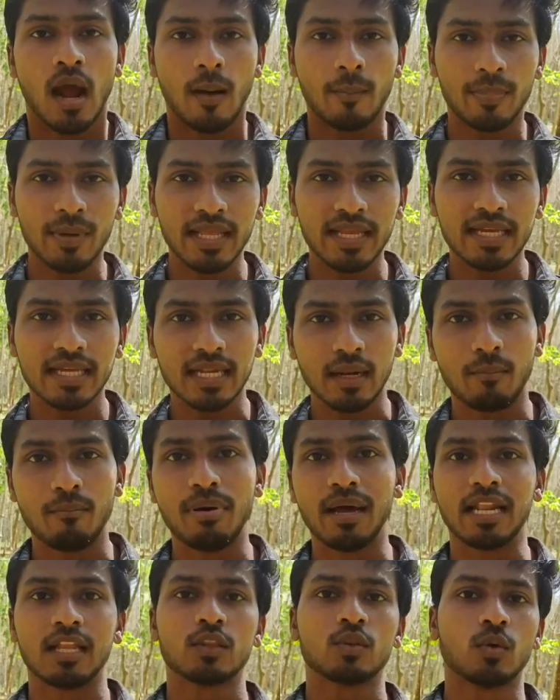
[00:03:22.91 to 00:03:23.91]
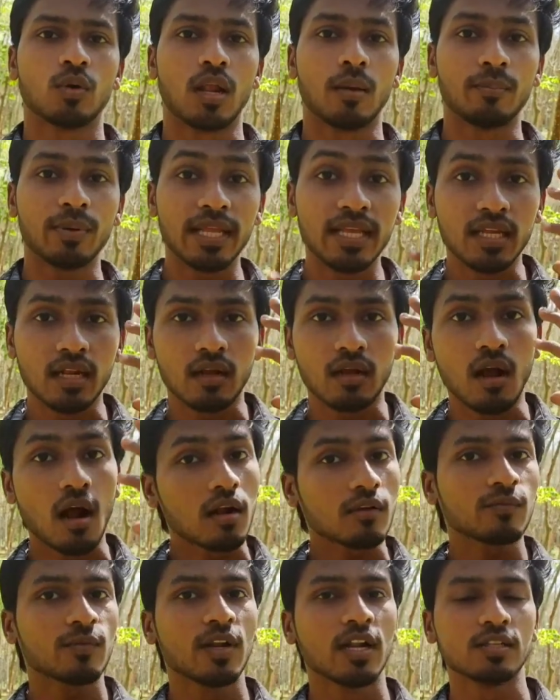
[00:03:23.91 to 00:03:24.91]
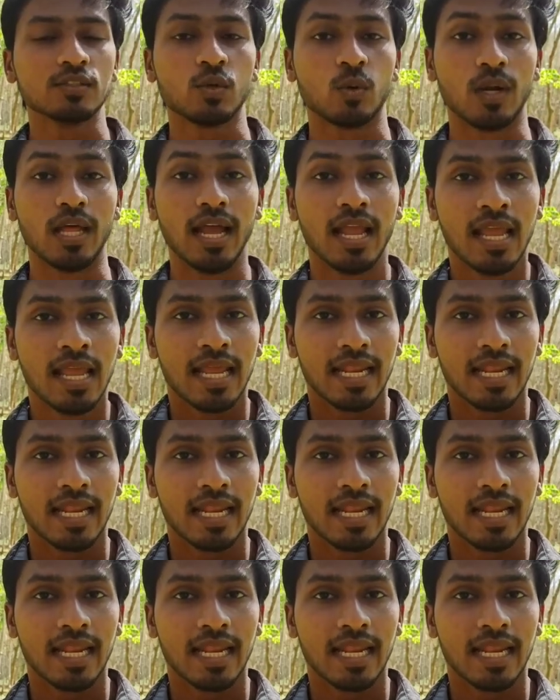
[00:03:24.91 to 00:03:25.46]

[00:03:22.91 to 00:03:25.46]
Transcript: அப்படிங்கிற பலத்தோடு அப்படிங்கிற கான்ஃபிடென்ஸோட